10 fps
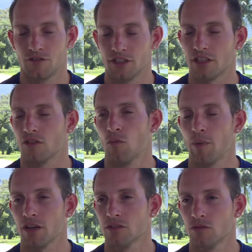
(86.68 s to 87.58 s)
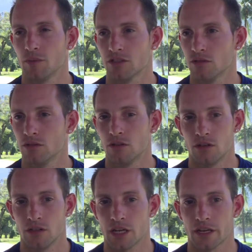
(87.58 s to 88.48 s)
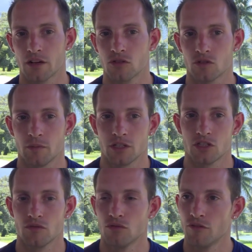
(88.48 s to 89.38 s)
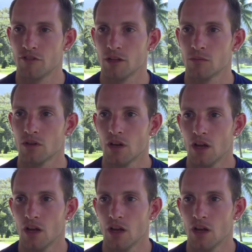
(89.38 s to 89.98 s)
fait cette comparaison parce que euh, il y a quelques semaines, j'ai vu le film.